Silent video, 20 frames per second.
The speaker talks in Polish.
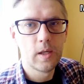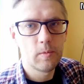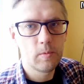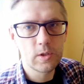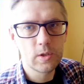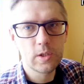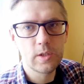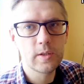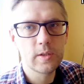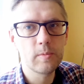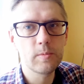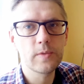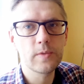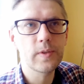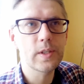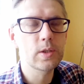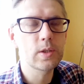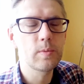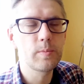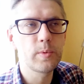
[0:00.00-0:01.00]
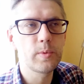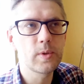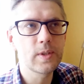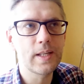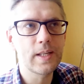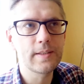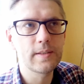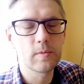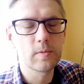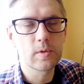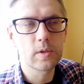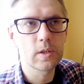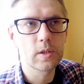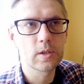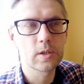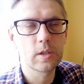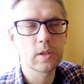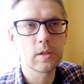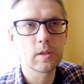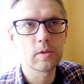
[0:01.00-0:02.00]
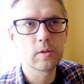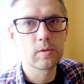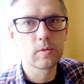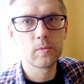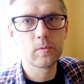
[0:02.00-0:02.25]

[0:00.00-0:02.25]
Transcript: Łącznie z tą dziwaczną punktacją, trochę, że od